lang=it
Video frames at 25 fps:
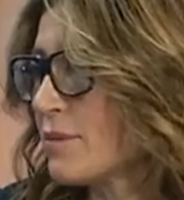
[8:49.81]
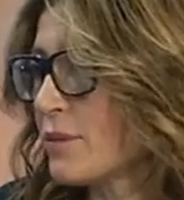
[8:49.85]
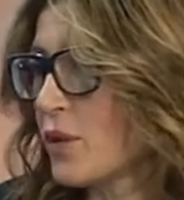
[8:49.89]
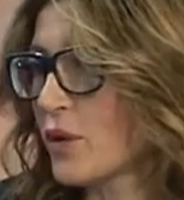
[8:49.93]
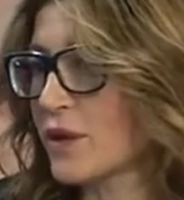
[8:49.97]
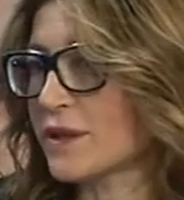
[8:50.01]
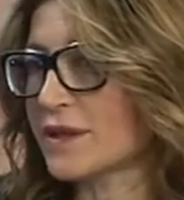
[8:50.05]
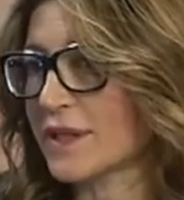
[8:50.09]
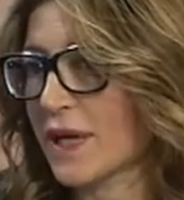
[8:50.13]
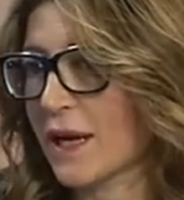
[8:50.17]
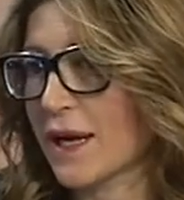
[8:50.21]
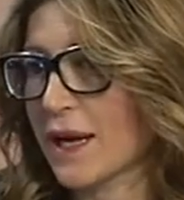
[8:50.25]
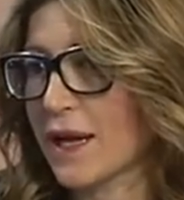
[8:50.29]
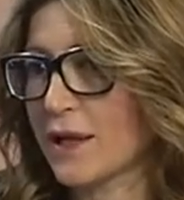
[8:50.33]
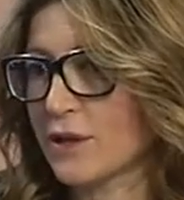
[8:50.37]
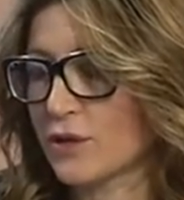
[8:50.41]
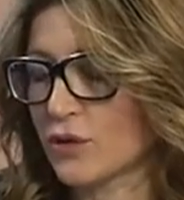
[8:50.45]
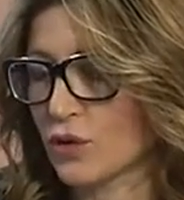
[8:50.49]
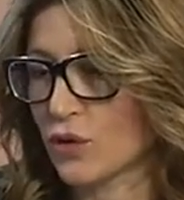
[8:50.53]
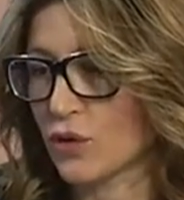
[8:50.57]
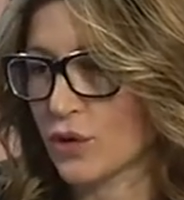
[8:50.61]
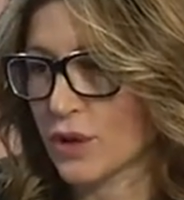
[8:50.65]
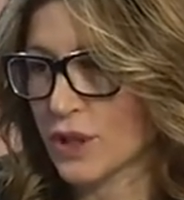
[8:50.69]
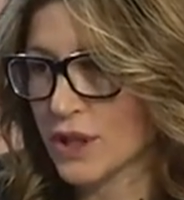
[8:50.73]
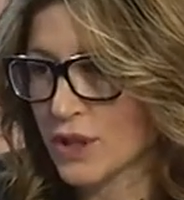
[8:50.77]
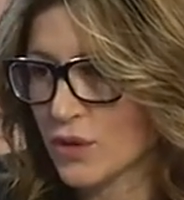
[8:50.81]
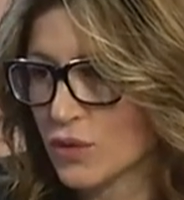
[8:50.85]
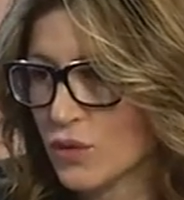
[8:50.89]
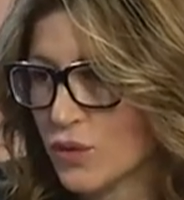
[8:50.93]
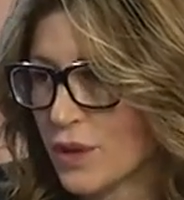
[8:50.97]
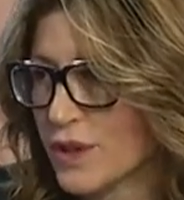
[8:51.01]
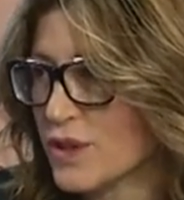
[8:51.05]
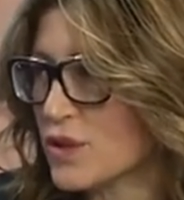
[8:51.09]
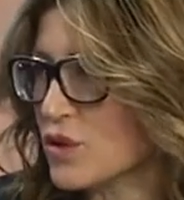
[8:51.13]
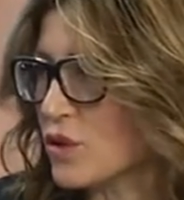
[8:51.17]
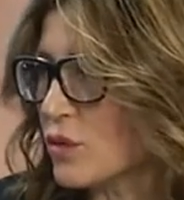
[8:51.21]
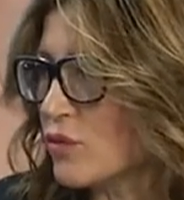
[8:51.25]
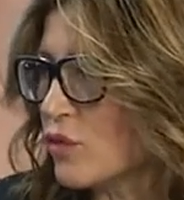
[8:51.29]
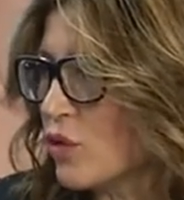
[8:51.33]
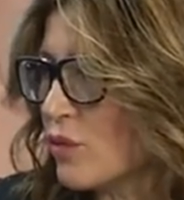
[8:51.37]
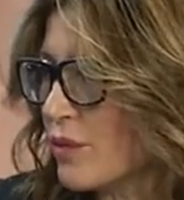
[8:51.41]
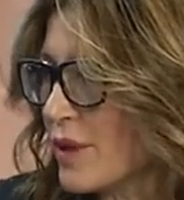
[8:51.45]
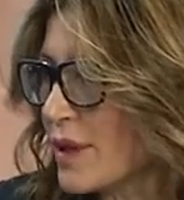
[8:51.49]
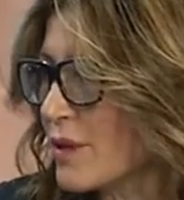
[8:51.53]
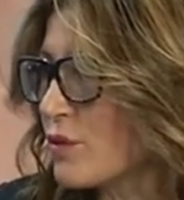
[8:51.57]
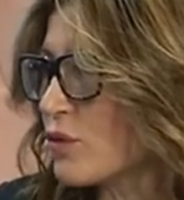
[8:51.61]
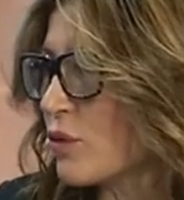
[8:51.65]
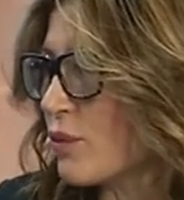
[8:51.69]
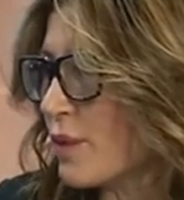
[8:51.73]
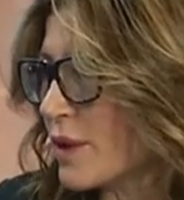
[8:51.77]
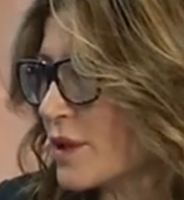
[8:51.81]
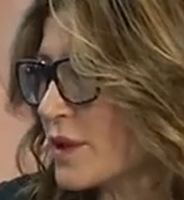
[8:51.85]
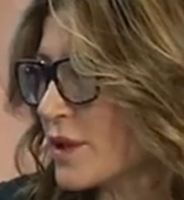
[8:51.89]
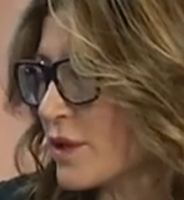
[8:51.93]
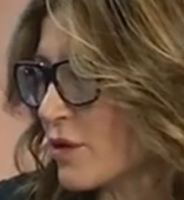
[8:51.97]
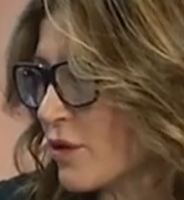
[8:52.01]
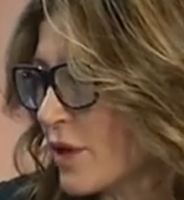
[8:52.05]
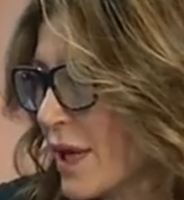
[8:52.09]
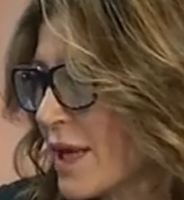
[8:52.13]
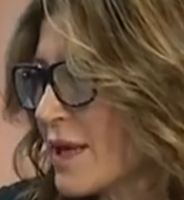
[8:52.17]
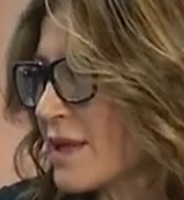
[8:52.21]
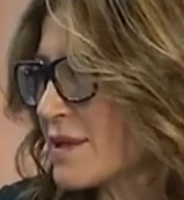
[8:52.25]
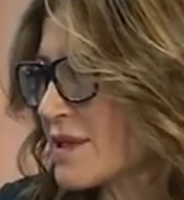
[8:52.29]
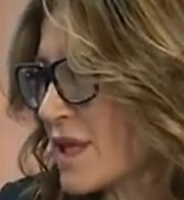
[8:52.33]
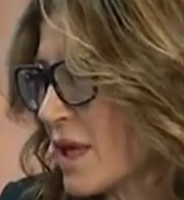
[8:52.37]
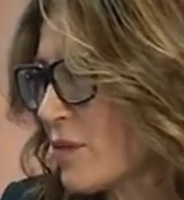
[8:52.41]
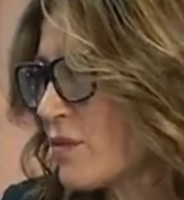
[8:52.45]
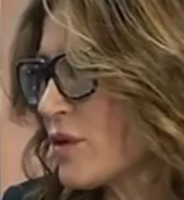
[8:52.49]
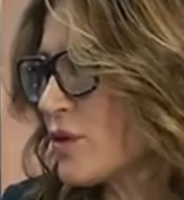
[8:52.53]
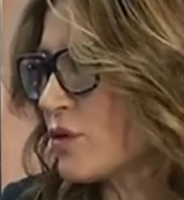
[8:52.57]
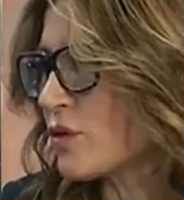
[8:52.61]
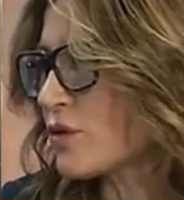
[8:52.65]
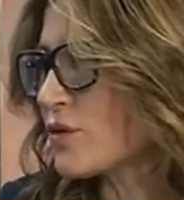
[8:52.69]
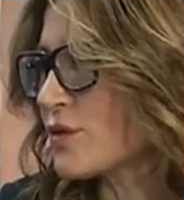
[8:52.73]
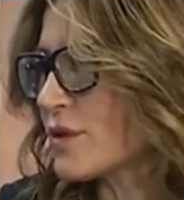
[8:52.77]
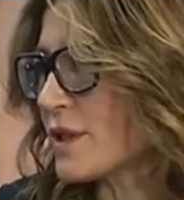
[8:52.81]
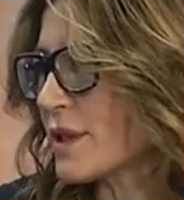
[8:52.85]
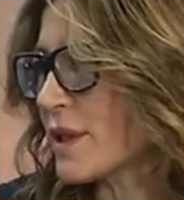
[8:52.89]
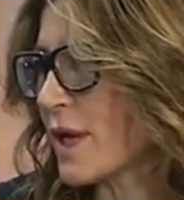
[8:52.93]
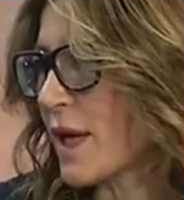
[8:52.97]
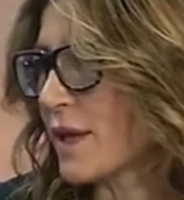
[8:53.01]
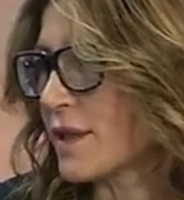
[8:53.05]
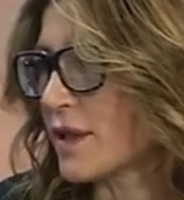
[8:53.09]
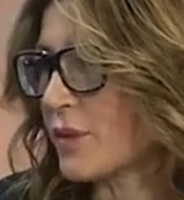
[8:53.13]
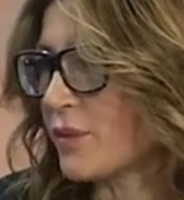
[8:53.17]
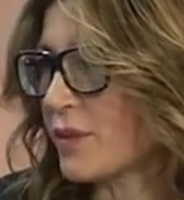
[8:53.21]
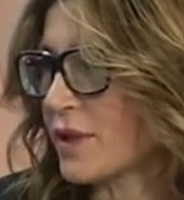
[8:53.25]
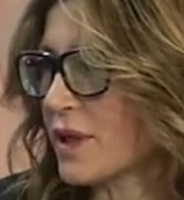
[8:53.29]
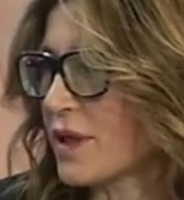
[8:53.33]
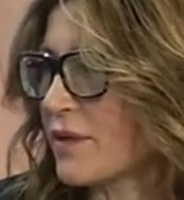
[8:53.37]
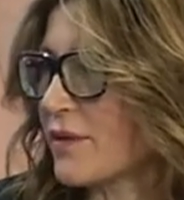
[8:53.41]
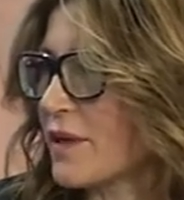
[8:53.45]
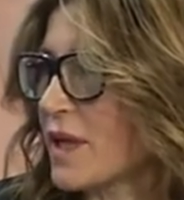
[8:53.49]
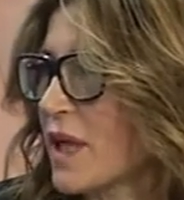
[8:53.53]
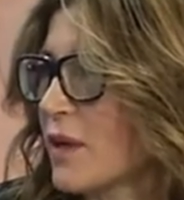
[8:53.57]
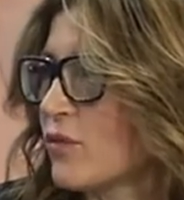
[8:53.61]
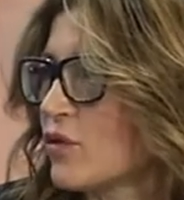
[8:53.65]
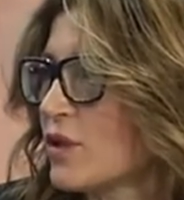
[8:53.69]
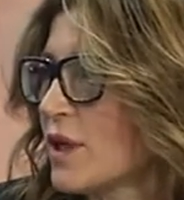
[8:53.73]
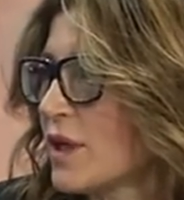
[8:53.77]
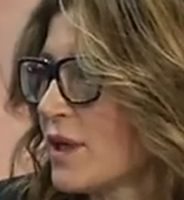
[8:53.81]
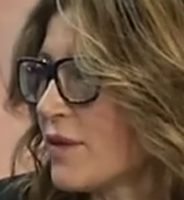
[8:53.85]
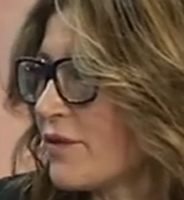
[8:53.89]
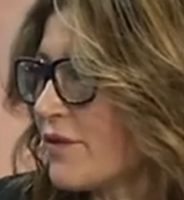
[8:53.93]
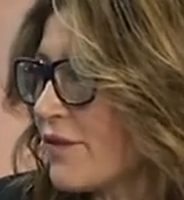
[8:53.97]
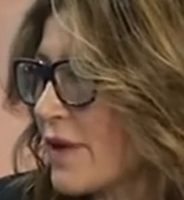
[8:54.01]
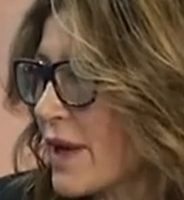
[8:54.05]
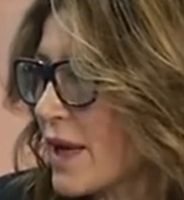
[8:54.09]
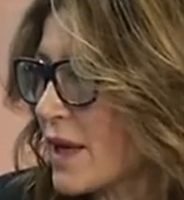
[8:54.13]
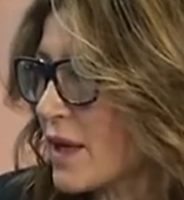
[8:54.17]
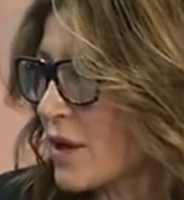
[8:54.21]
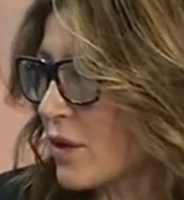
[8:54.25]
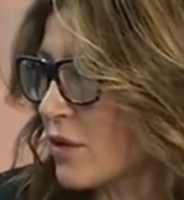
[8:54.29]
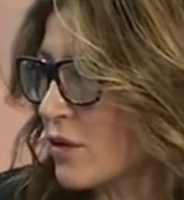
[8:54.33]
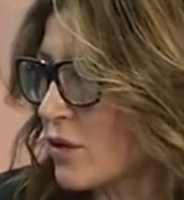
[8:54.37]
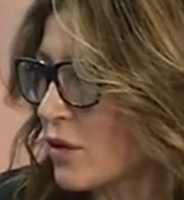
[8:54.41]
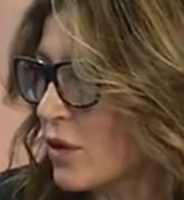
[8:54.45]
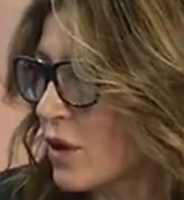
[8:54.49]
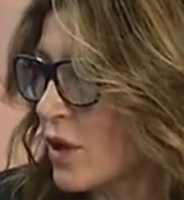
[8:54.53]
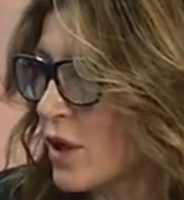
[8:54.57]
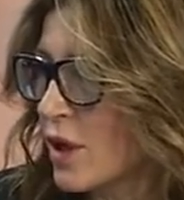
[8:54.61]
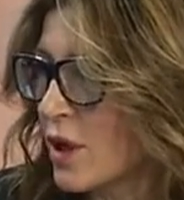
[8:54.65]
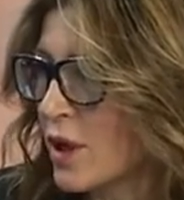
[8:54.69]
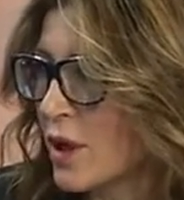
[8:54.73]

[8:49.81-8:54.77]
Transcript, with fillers: poi tra l'altro in questo momento particolare siamo intossicati perché veniamo dall'inverno,